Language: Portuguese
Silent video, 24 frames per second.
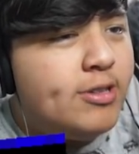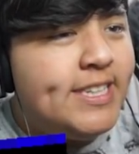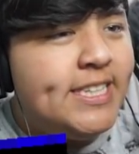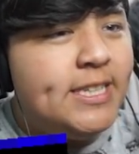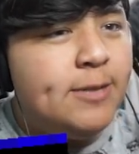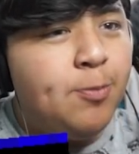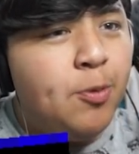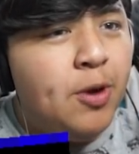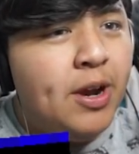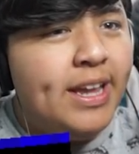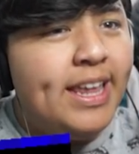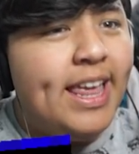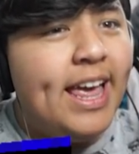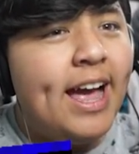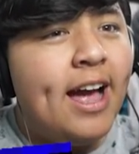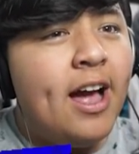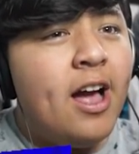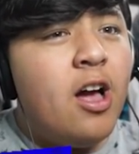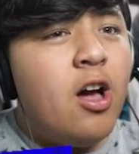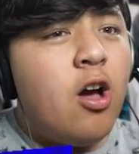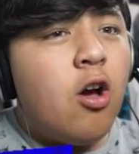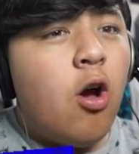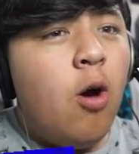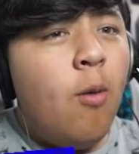gente. Por
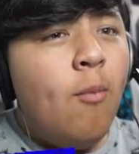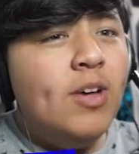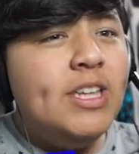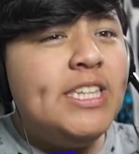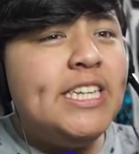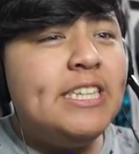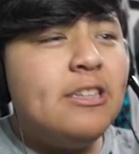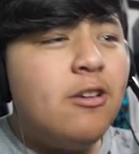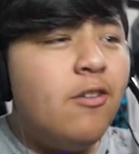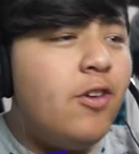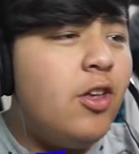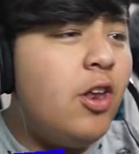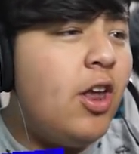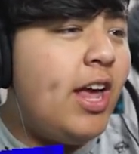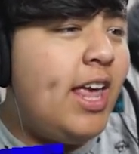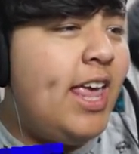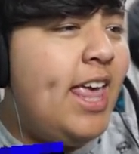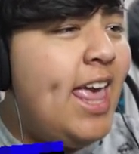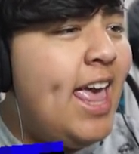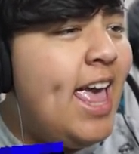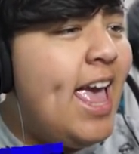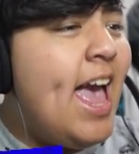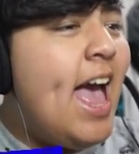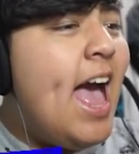quê? Como vocês estão vendo
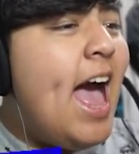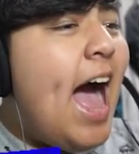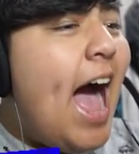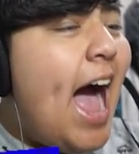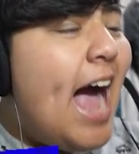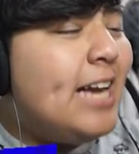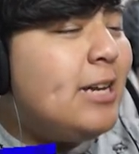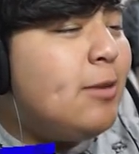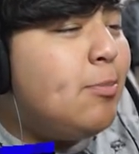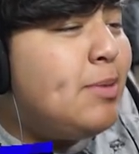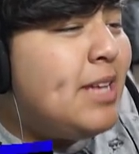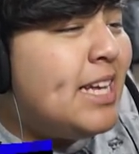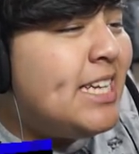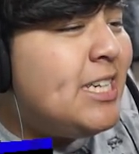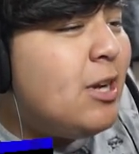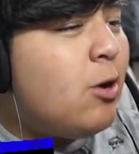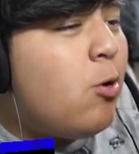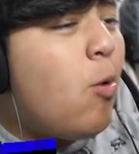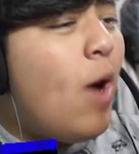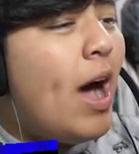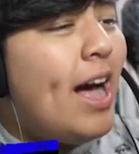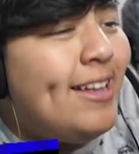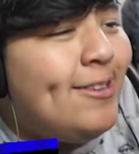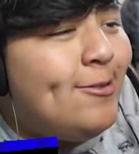aqui, a gente precisa de
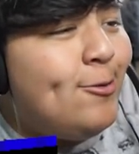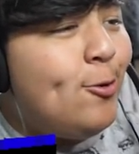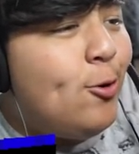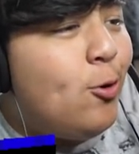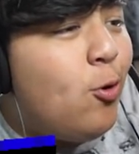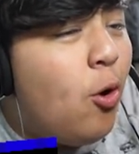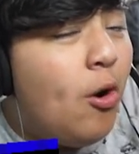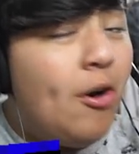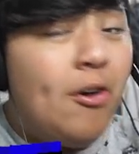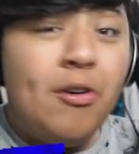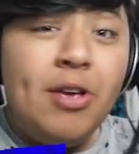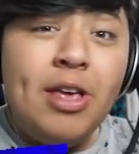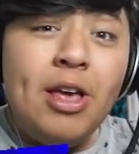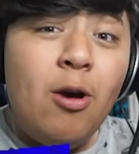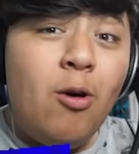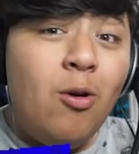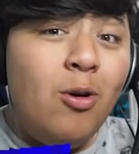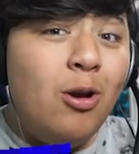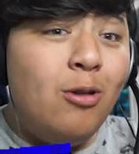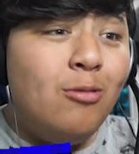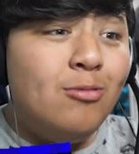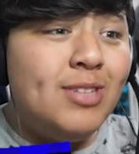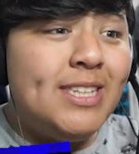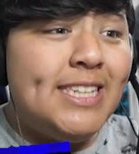quatro couro. E
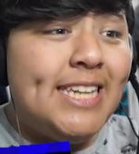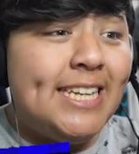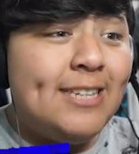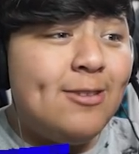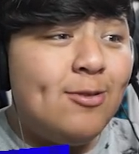eu não sei